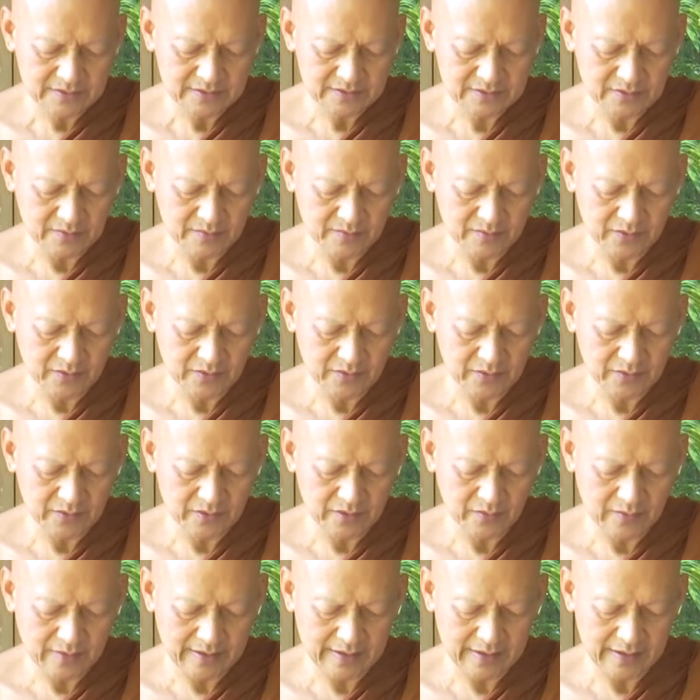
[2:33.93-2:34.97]
สมบูรณ์ด้วย
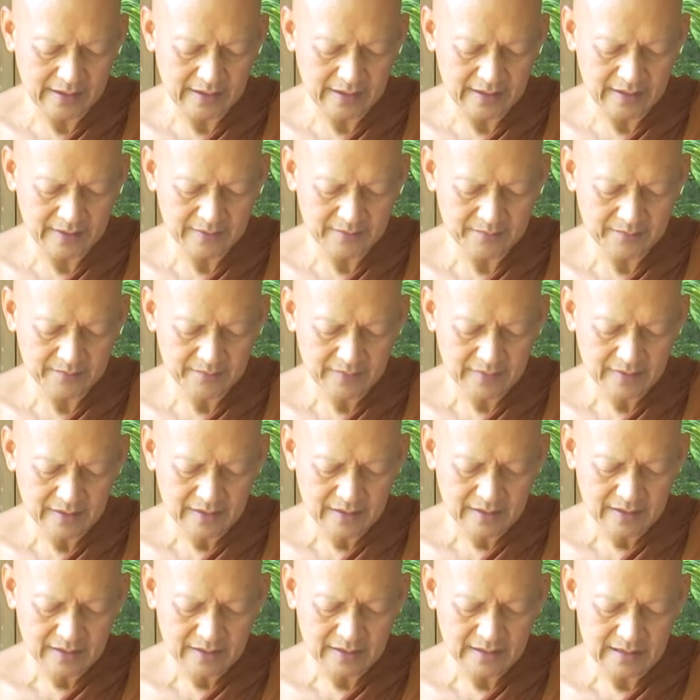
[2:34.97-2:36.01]
วรรณะ
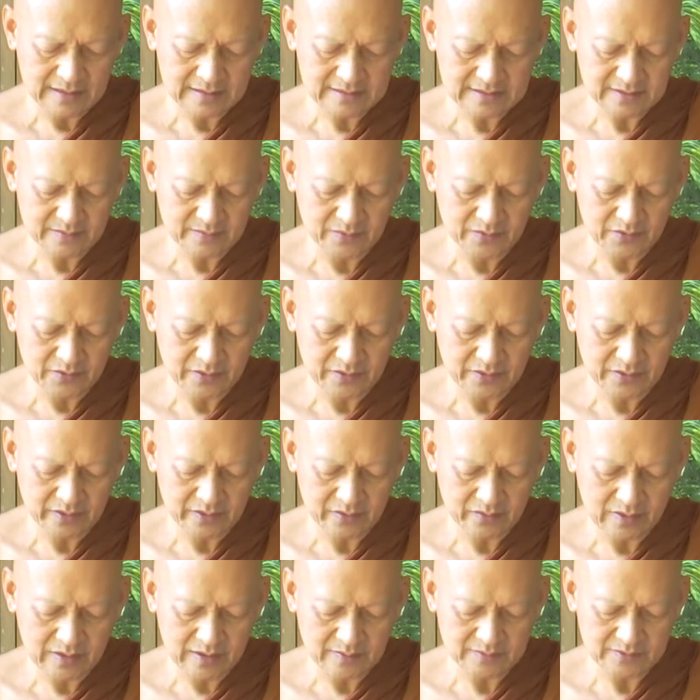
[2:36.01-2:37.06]
และสมบูรณ์ด้วย
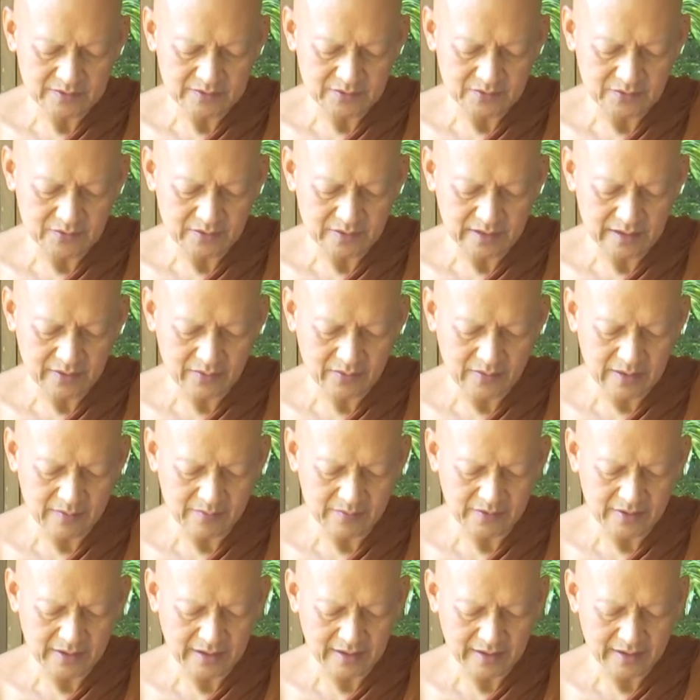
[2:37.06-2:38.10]
ความสูงและความ
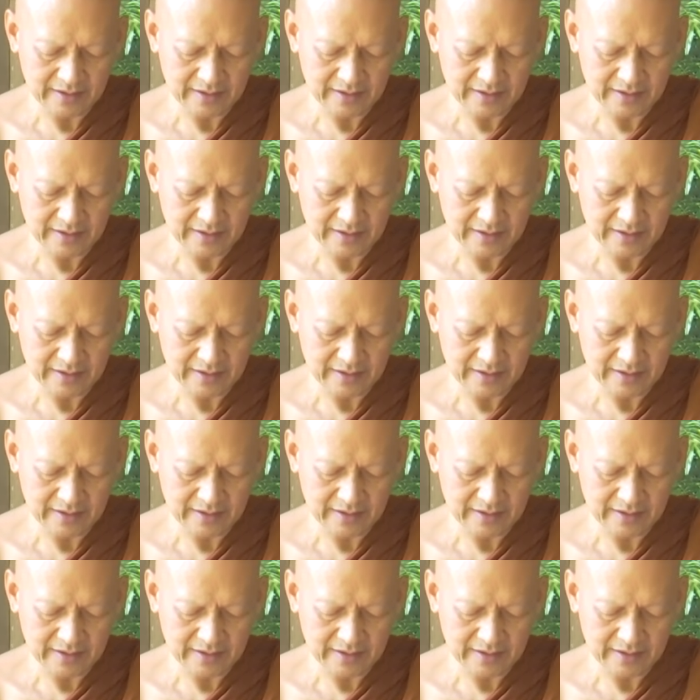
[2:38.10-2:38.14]
ใหญ่